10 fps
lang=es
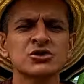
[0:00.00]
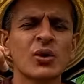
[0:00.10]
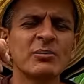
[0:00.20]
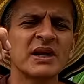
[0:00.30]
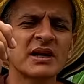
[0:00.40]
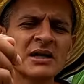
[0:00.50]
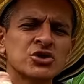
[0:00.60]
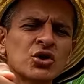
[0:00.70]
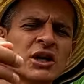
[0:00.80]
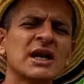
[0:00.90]
y su
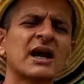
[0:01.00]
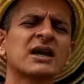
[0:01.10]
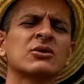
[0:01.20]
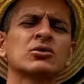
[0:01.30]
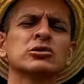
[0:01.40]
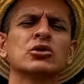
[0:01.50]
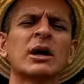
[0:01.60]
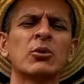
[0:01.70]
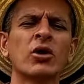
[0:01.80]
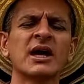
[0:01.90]
aplicación en la
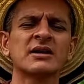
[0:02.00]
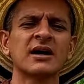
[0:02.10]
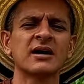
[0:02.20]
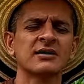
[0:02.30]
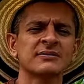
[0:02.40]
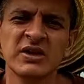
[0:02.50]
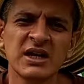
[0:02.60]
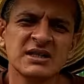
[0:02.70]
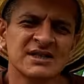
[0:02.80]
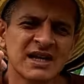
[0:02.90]
agricultura moderna. Y
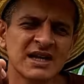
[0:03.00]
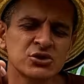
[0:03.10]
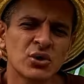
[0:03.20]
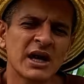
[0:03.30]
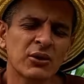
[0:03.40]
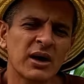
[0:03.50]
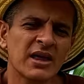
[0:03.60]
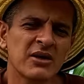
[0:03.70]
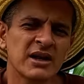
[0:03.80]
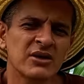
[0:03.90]
fíjense en esto, el
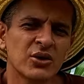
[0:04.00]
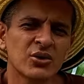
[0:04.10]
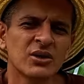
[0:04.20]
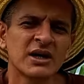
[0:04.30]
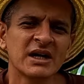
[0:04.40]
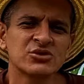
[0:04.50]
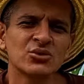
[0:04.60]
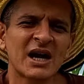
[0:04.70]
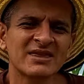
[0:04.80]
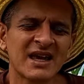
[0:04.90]
agua de vidrio es
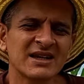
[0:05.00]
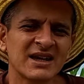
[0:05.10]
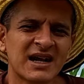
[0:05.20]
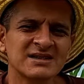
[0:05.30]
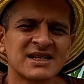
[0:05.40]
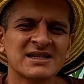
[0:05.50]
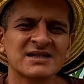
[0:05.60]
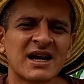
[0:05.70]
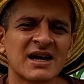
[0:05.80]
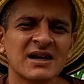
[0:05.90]
una técnica
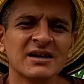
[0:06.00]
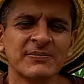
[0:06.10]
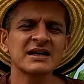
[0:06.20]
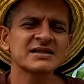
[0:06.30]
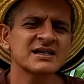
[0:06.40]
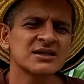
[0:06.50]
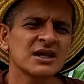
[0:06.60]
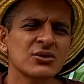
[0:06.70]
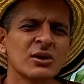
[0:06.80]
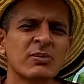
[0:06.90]
ancestral que ha
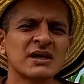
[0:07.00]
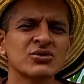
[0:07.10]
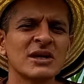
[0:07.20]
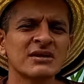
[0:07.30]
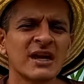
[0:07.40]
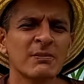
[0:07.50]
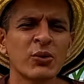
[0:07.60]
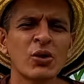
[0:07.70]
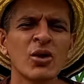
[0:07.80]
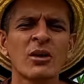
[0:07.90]
resistido el paso del
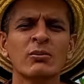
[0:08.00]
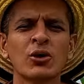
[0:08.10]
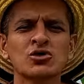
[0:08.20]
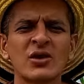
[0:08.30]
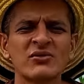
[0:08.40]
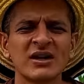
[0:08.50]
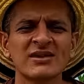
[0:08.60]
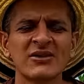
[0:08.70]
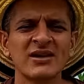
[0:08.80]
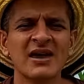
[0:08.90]
tiempo por su
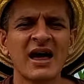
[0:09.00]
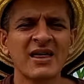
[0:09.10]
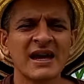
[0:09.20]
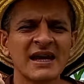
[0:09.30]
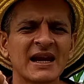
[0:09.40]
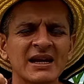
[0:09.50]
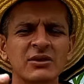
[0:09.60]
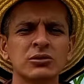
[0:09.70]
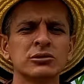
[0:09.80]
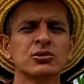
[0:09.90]
efectividad en la
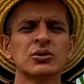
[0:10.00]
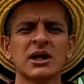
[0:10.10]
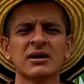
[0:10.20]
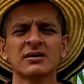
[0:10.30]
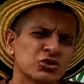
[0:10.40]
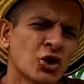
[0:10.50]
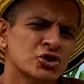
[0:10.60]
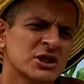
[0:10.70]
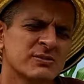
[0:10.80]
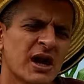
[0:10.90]
agricultura.
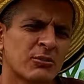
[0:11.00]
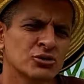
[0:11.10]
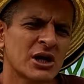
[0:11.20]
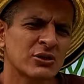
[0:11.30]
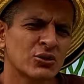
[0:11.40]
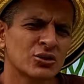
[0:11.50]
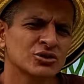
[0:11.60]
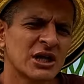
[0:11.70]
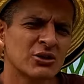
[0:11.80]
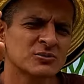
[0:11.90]
Entonces veamos
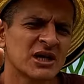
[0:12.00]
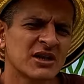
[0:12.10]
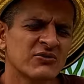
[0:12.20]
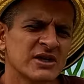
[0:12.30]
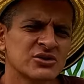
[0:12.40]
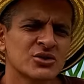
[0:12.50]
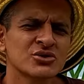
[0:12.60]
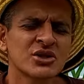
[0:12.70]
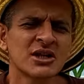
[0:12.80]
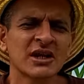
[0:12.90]
algunos de los
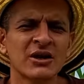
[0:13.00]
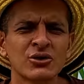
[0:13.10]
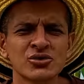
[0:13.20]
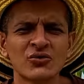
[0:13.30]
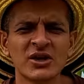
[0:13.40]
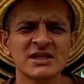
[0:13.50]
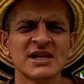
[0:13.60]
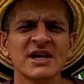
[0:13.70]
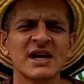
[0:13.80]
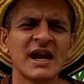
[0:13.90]
beneficios que nos
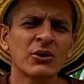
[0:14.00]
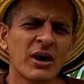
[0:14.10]
ofrece el